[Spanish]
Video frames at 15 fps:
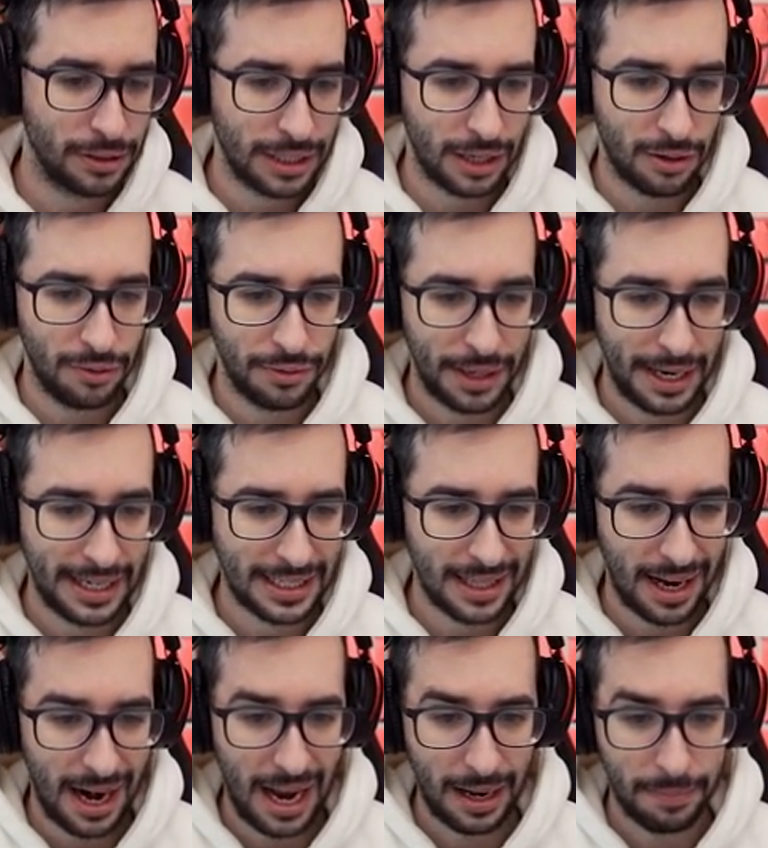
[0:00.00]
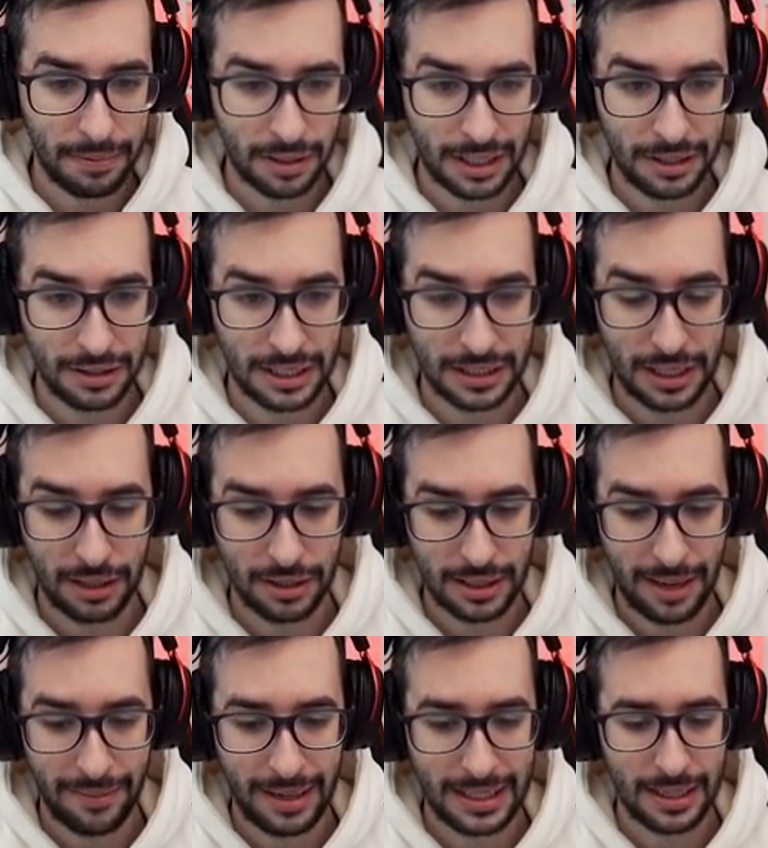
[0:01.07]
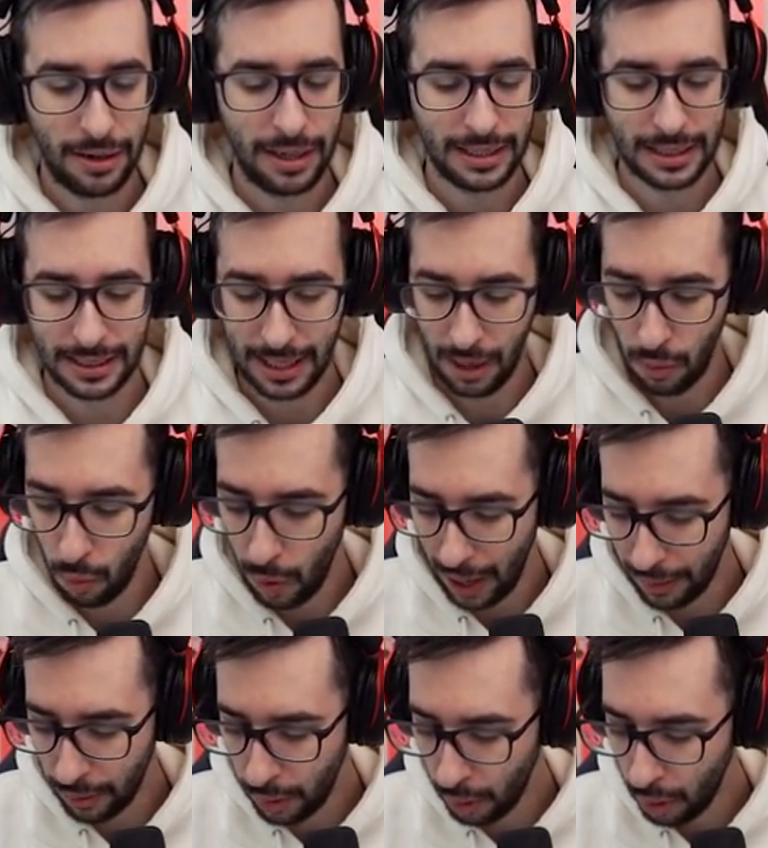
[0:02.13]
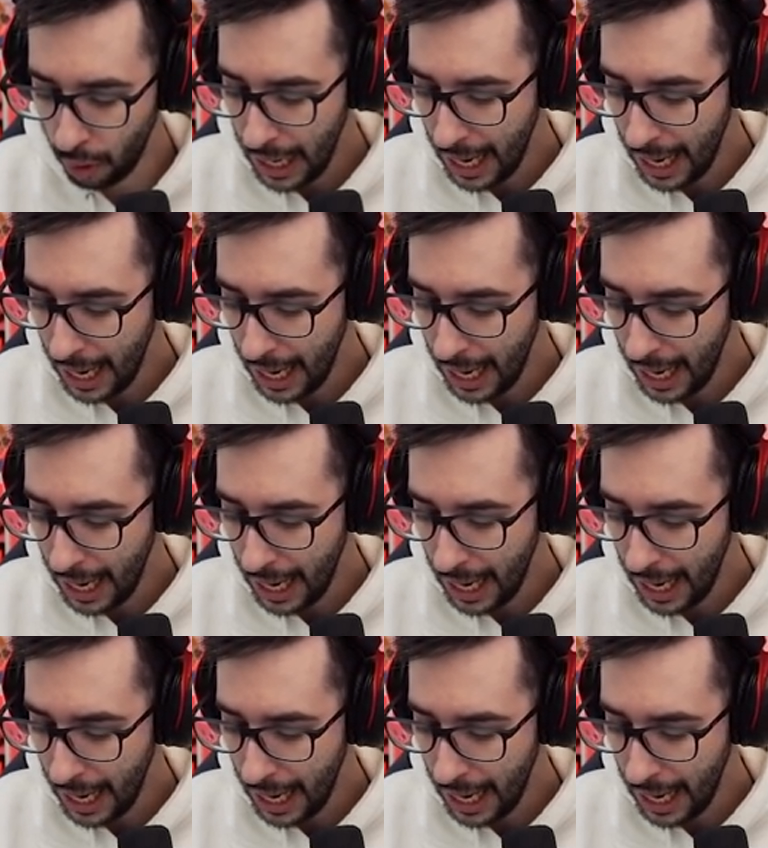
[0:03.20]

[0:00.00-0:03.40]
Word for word: de Content strike porque no sé si lo sabéis, ahora se está jugando